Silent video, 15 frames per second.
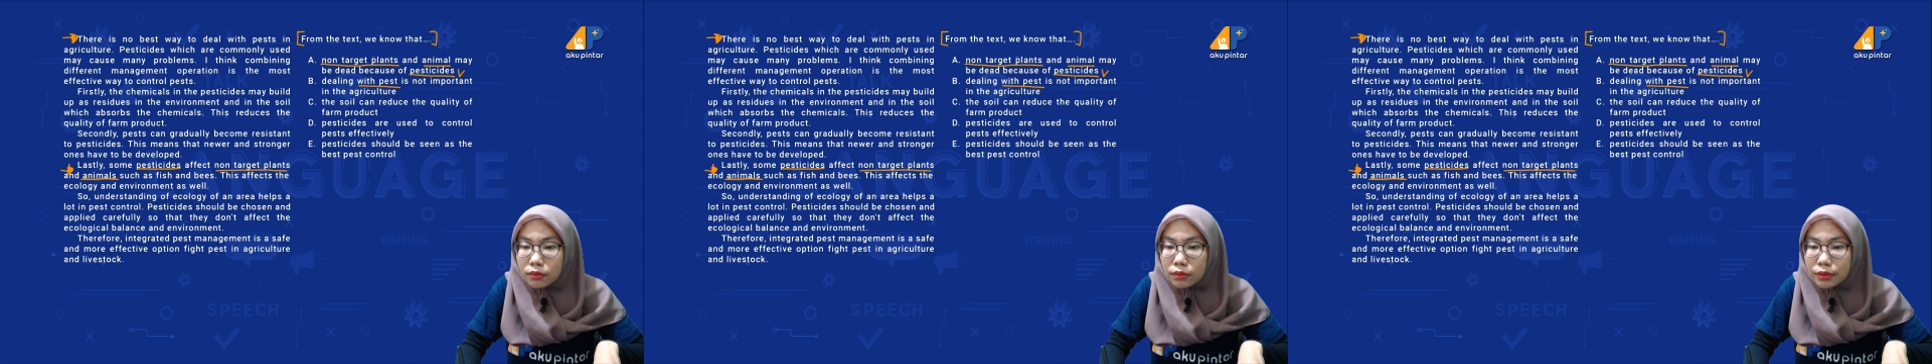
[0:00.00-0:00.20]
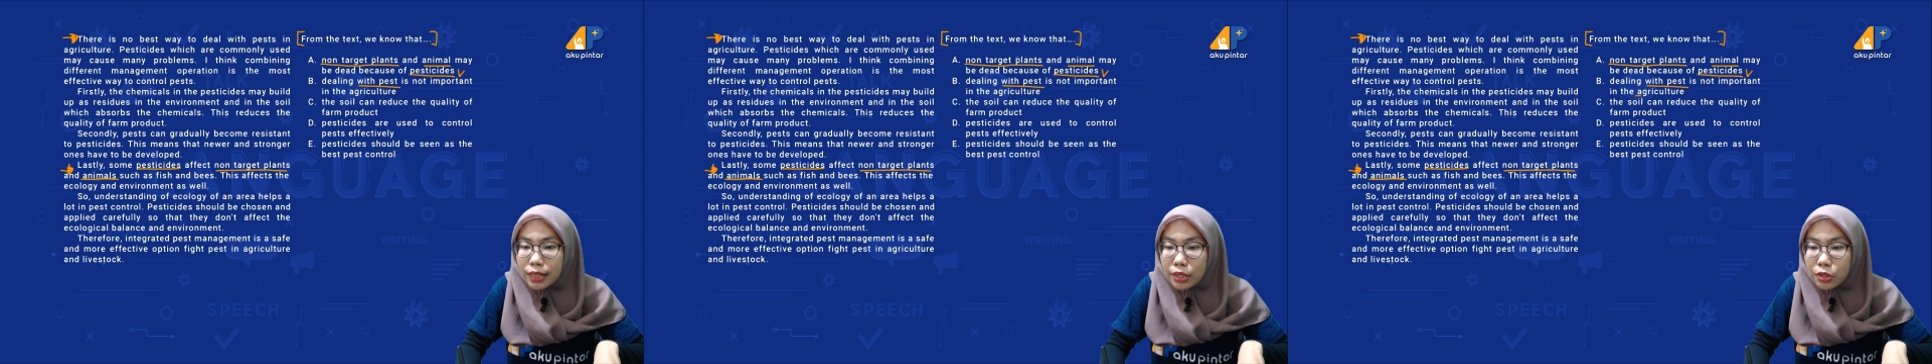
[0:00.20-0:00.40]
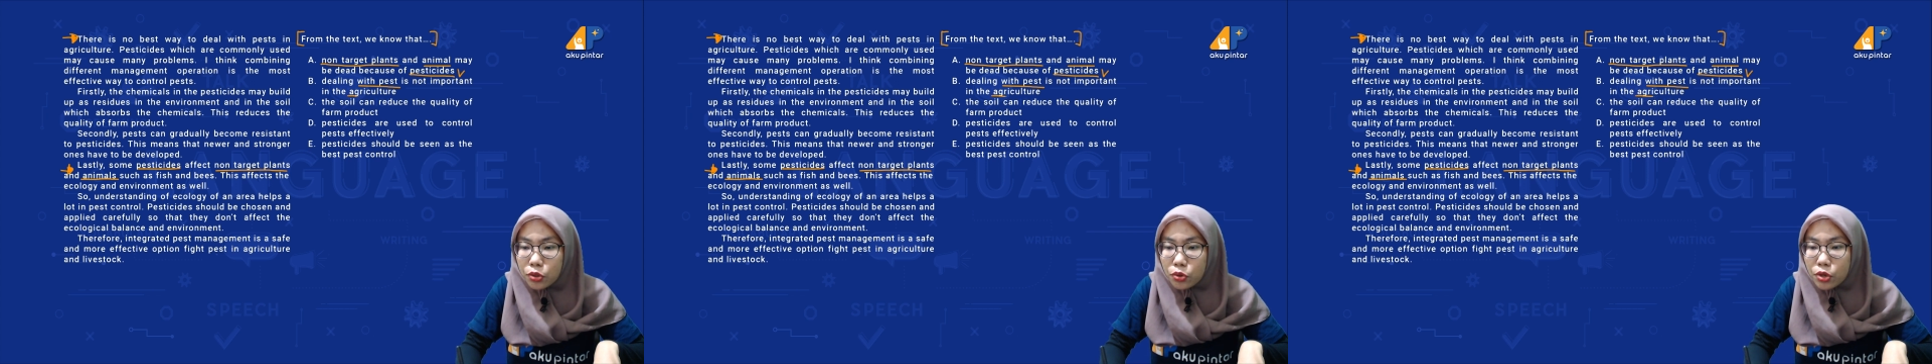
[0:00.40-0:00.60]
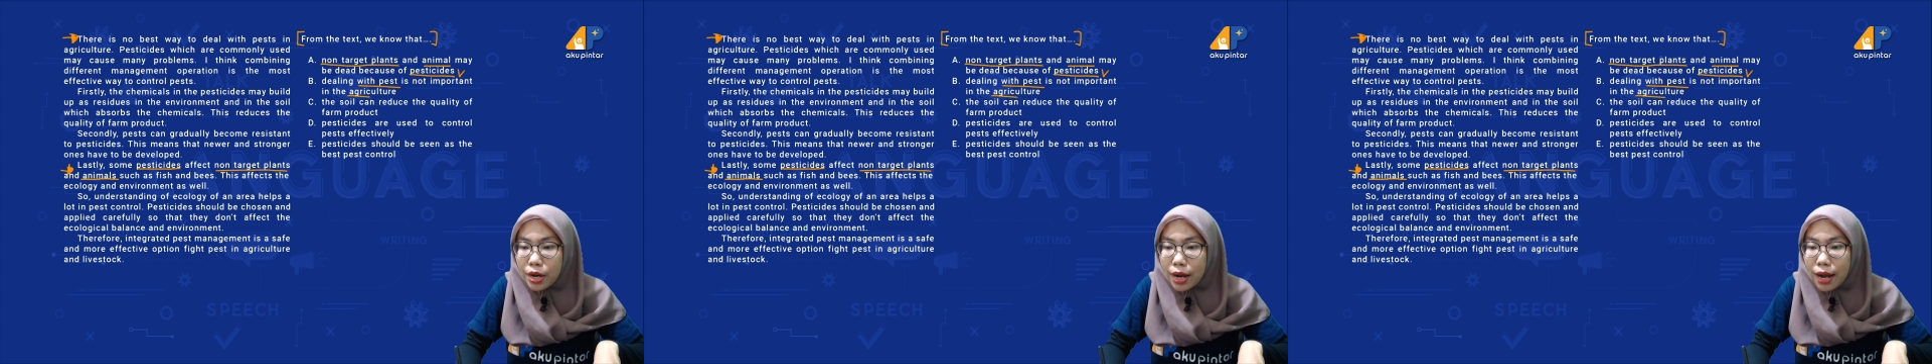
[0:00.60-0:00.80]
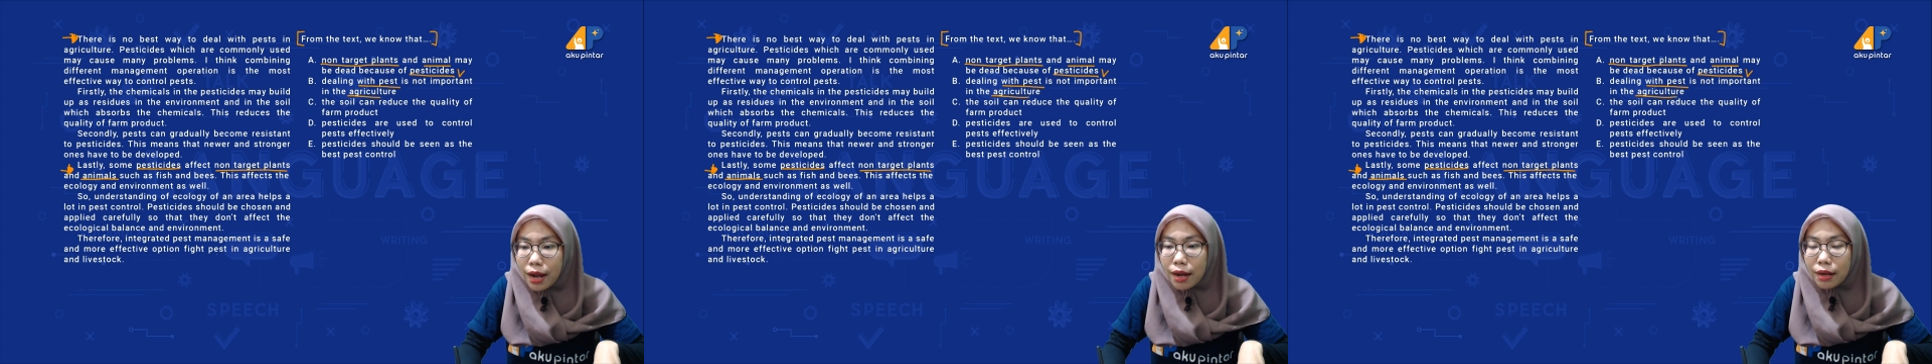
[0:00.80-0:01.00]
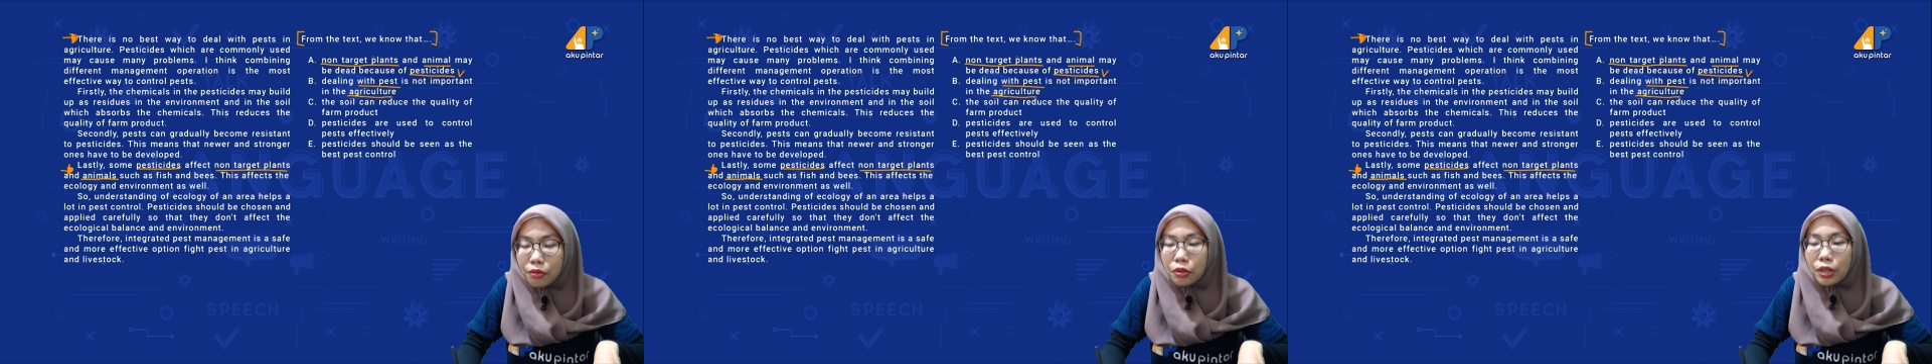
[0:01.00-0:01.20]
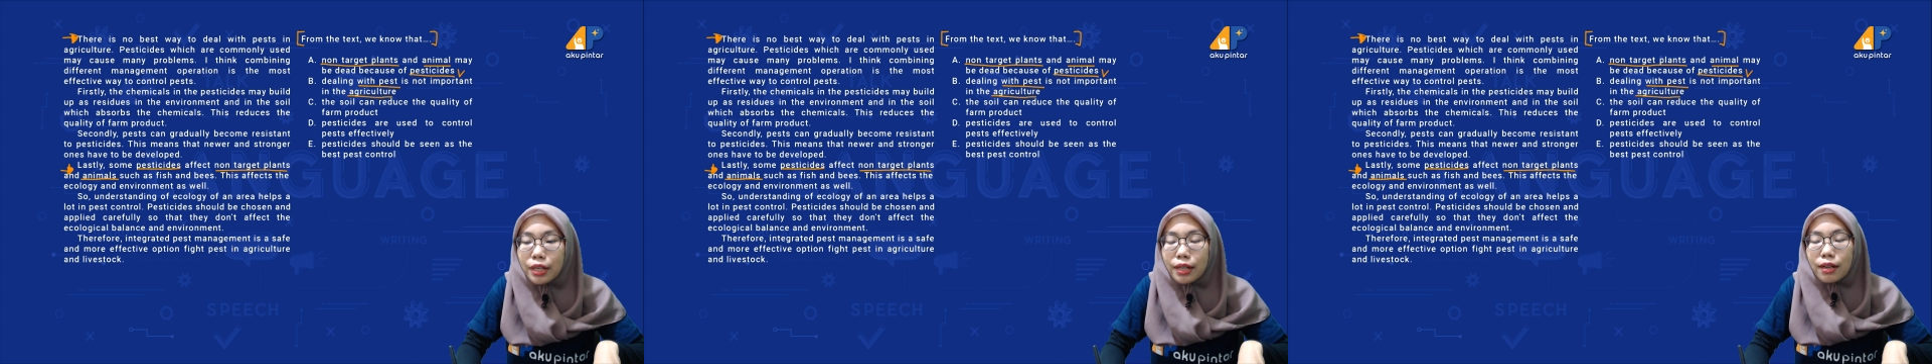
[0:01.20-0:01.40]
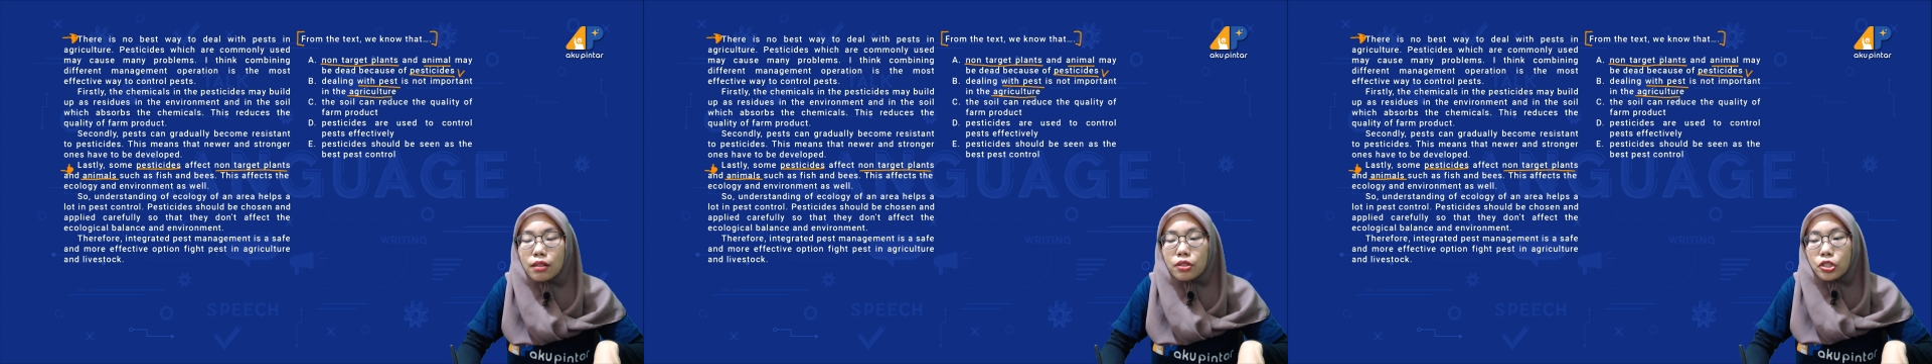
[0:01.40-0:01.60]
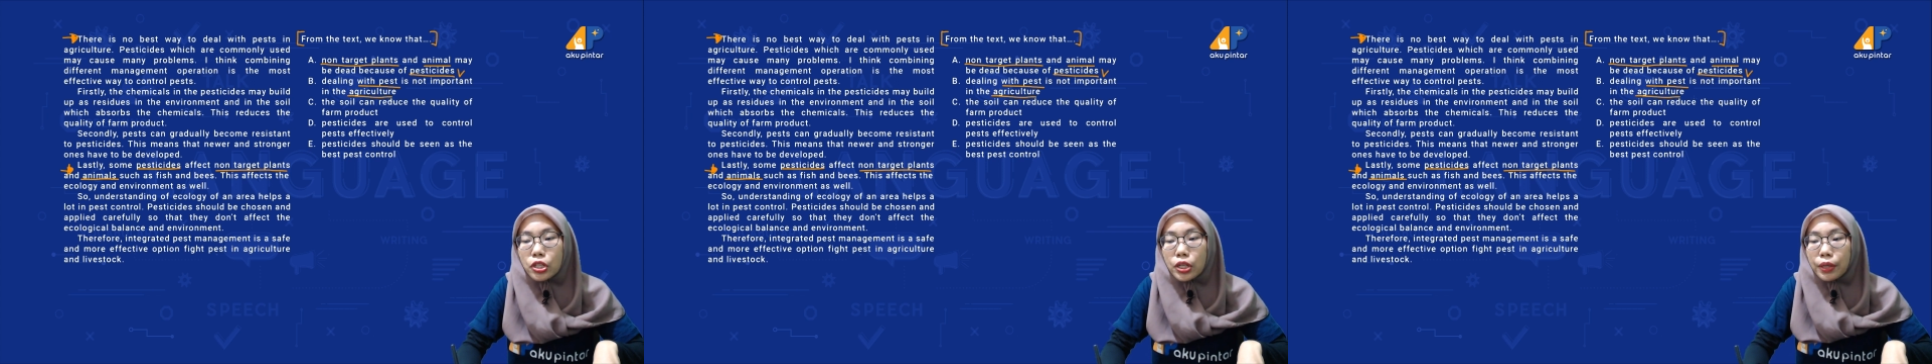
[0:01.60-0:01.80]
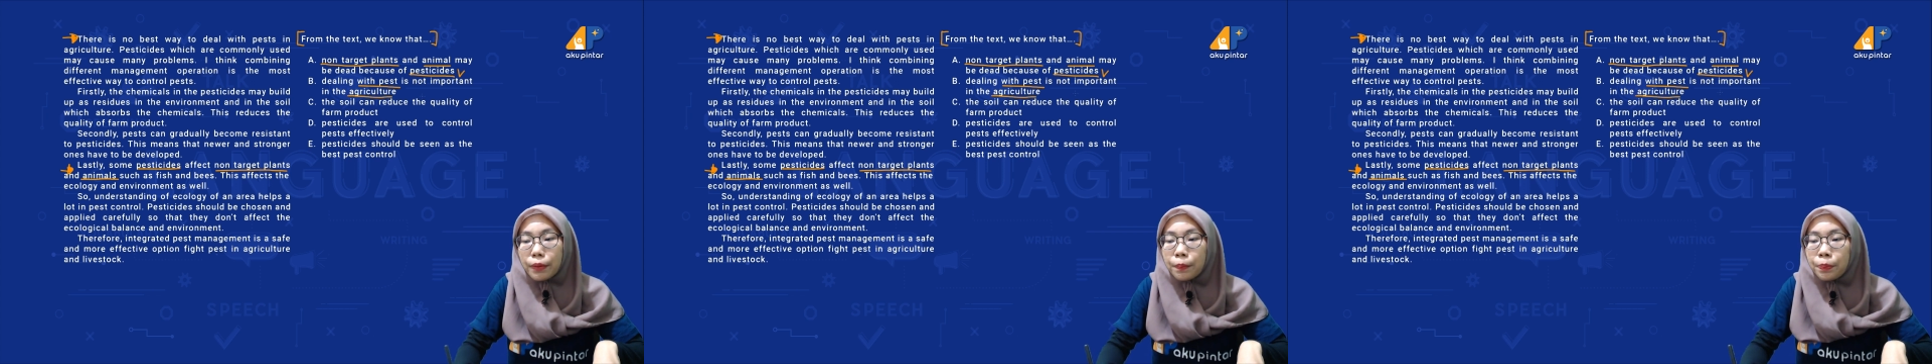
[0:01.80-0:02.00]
dan juga agriculture.